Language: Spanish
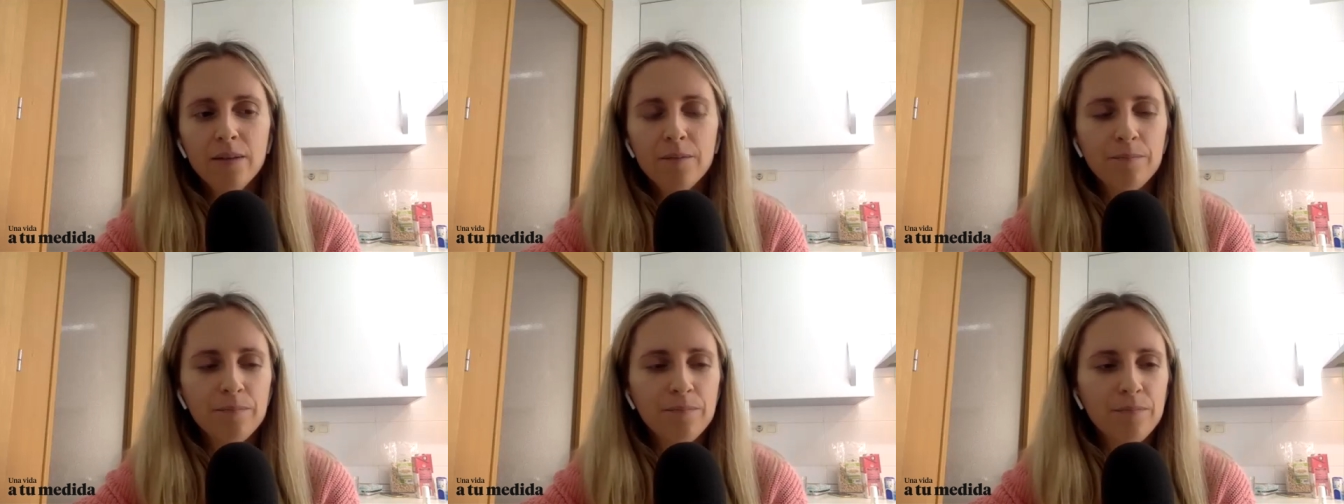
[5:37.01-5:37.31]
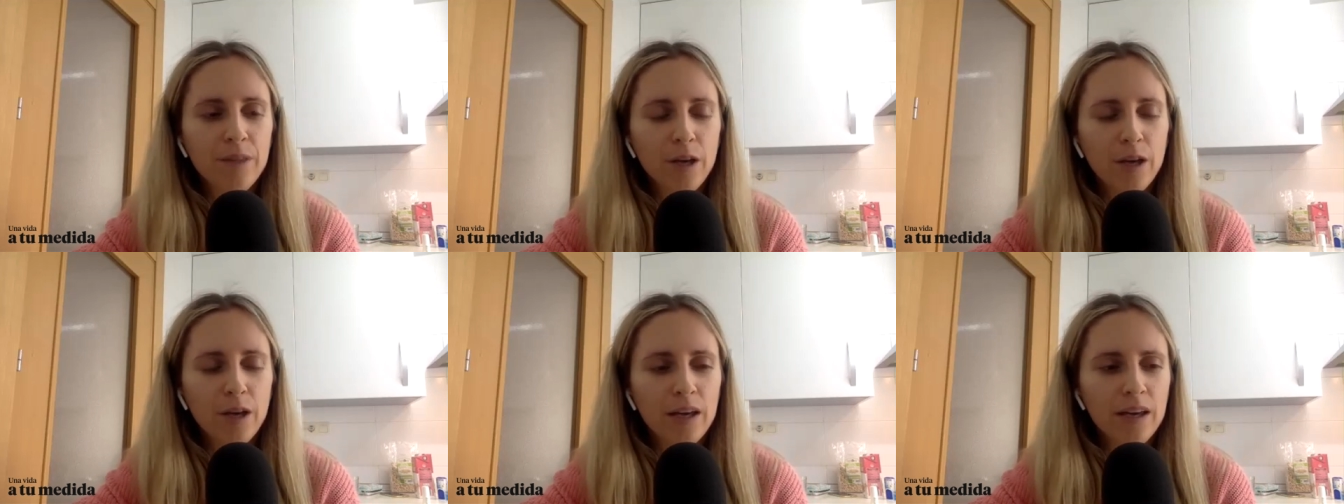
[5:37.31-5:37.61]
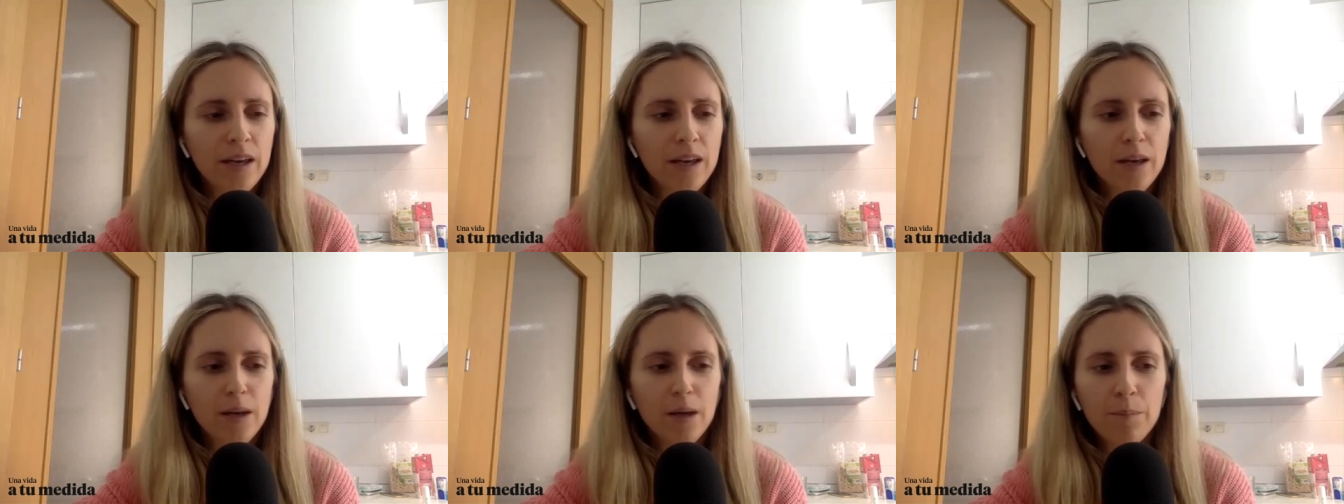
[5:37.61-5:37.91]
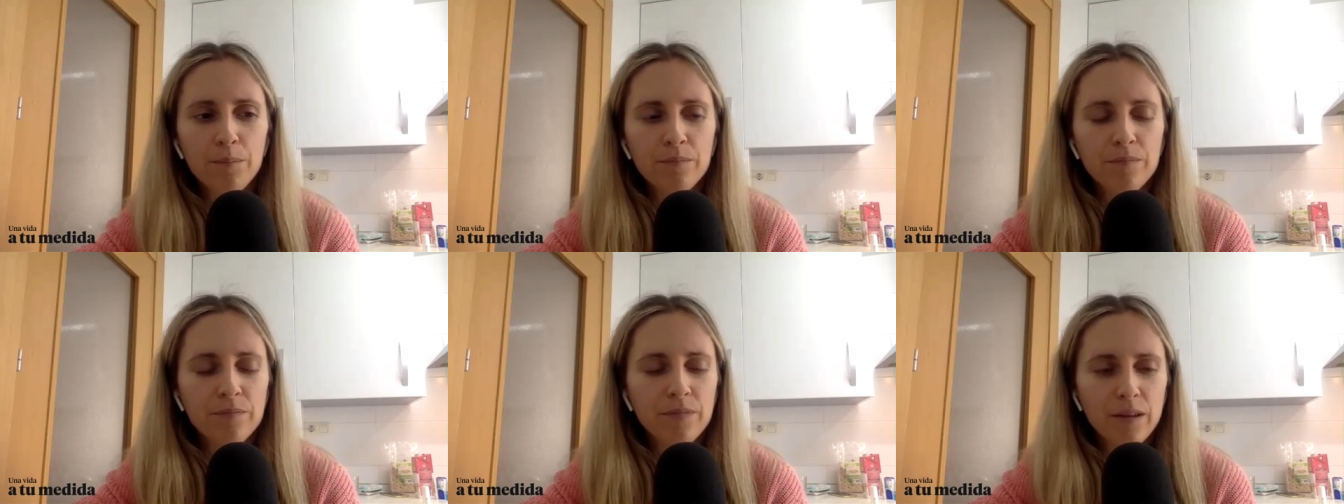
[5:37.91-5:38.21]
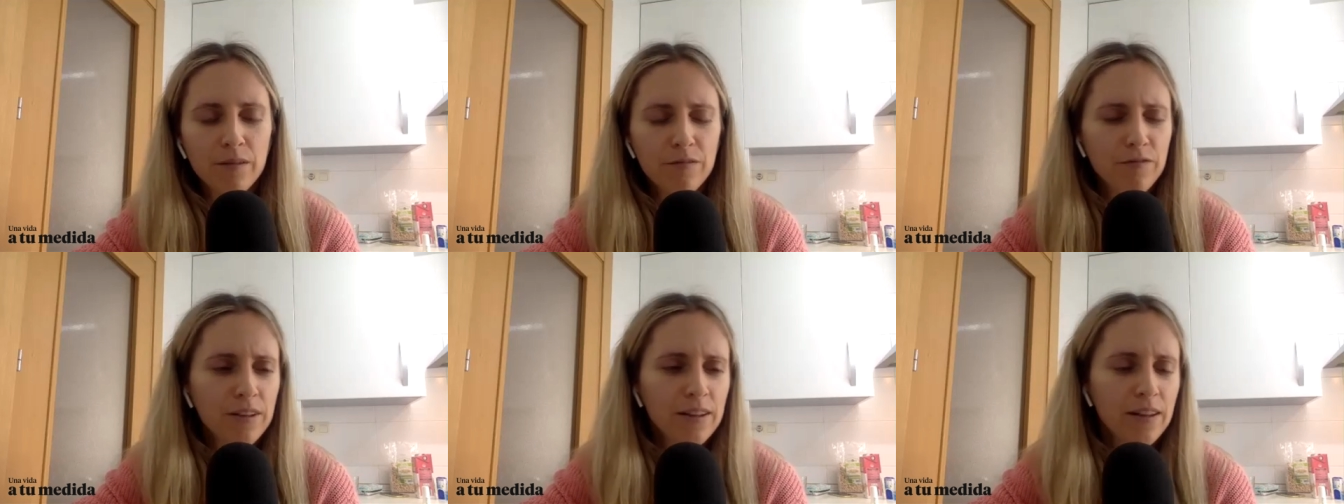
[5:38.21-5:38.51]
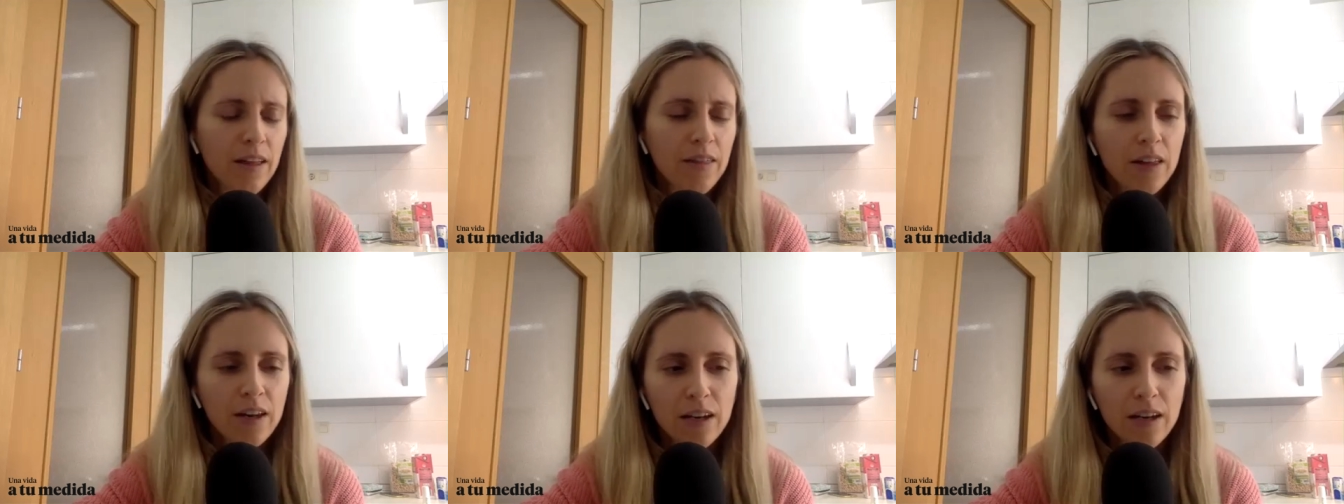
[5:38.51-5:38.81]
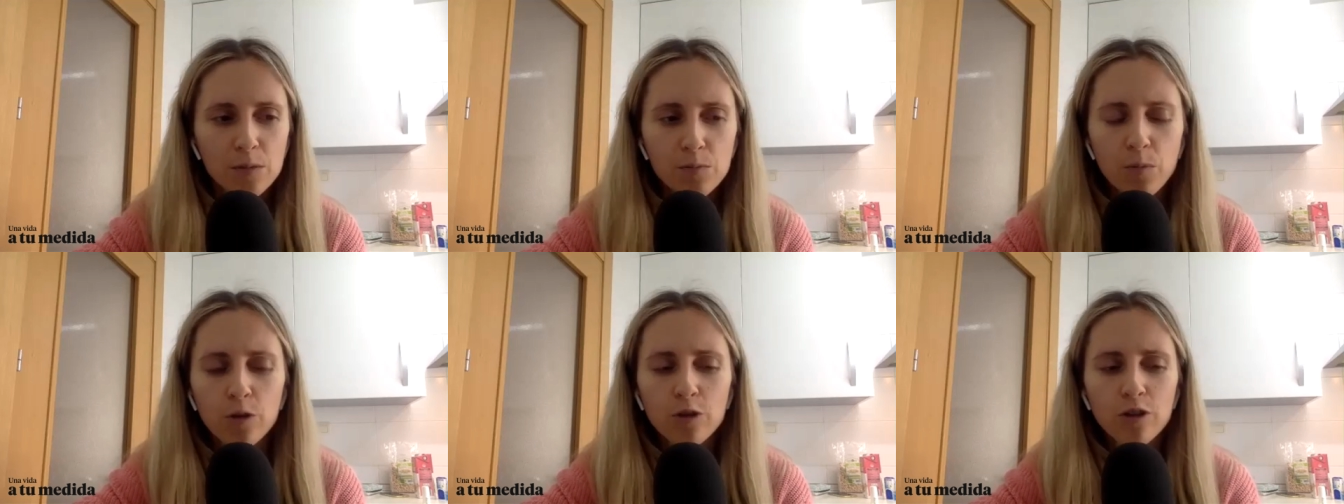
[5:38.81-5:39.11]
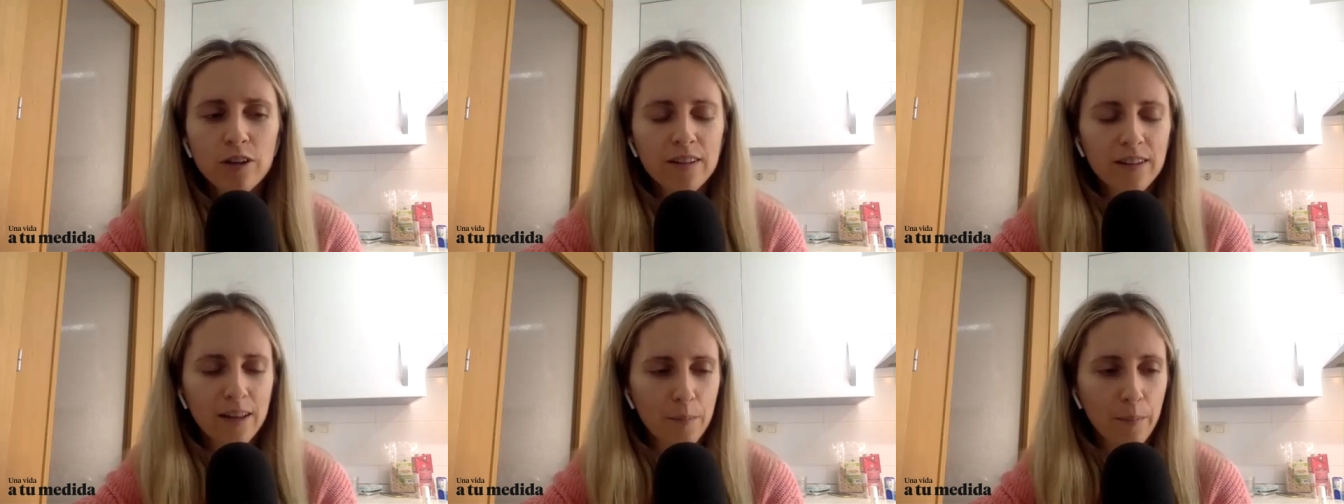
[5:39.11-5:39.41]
mm, de, en fin, de hacer guest posting,